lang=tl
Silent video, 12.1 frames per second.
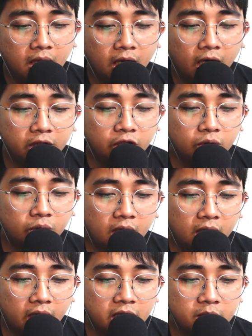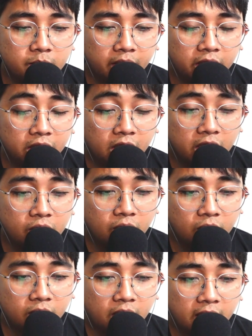And dito nga guys, makikita
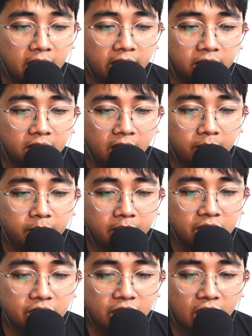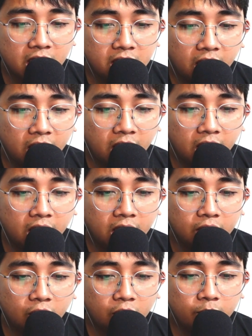nyo na 19 MB lang siya
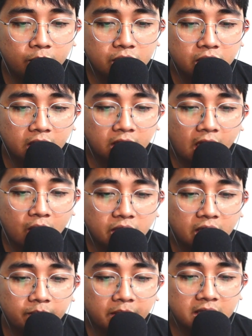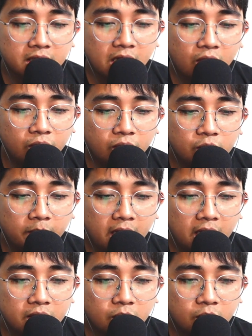and almost 10,000 plus downloads pa lang.